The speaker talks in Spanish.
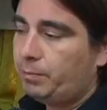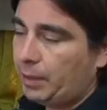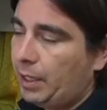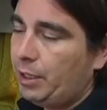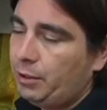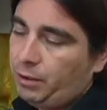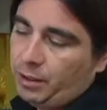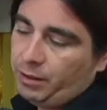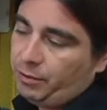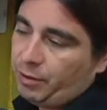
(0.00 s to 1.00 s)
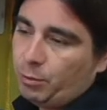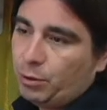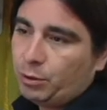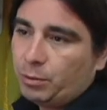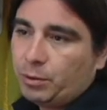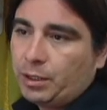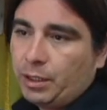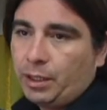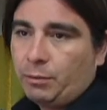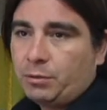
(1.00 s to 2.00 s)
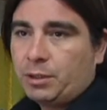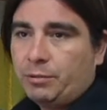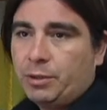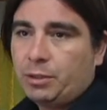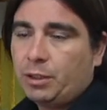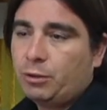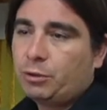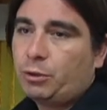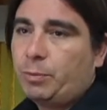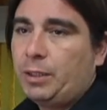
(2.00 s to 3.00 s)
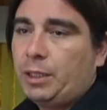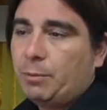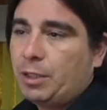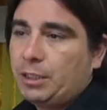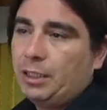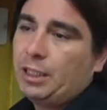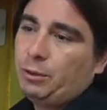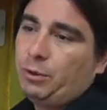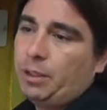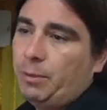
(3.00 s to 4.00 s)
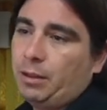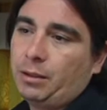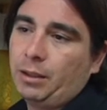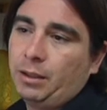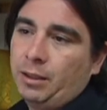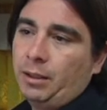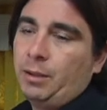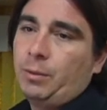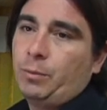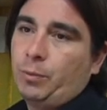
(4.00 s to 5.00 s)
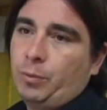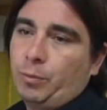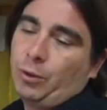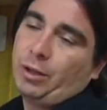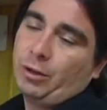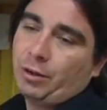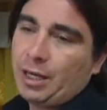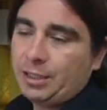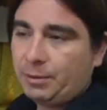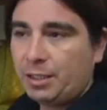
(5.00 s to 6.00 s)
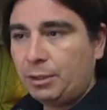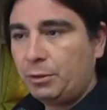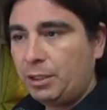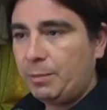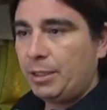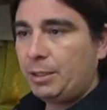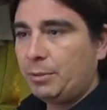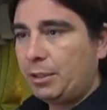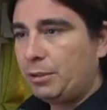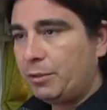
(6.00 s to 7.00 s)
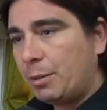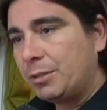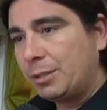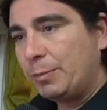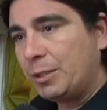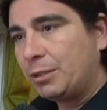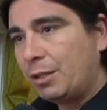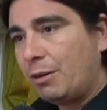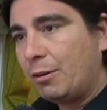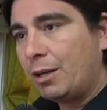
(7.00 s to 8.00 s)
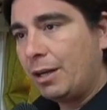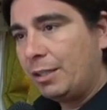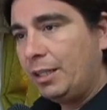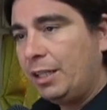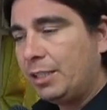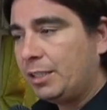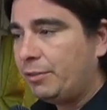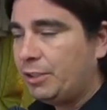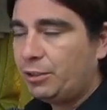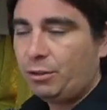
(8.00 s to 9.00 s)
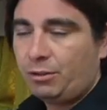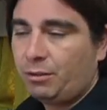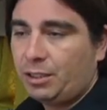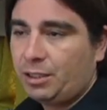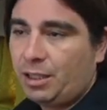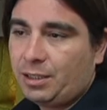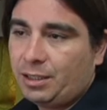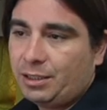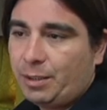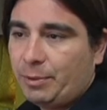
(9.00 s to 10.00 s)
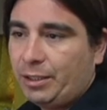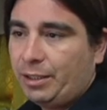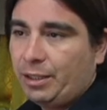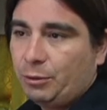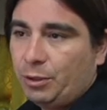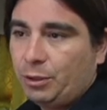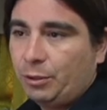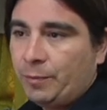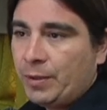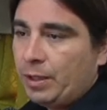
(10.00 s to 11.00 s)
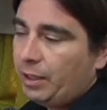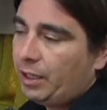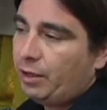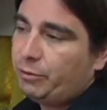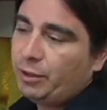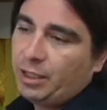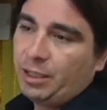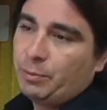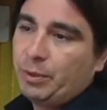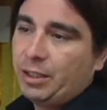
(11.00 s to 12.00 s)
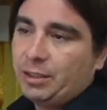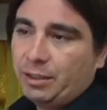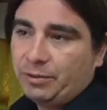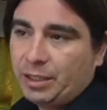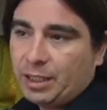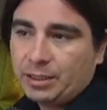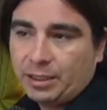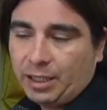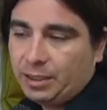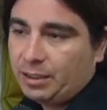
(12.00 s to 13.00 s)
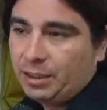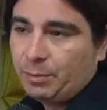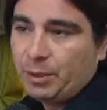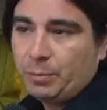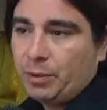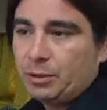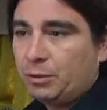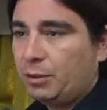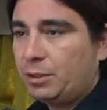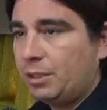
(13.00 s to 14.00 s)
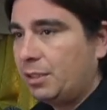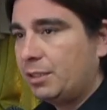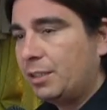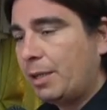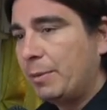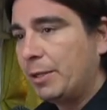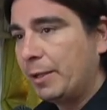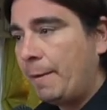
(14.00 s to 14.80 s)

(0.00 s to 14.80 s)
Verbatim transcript: Para ello es fabuloso porque es un servicio que nosotros prestamos casi gratuitamente. Por digo casi gratuitamente porque cobramos 100 pesos la hoja y el servicio que se le hace el trámite es gratuito, que afuera les puede significar 6, 7 mil pesos hacer ese trámite.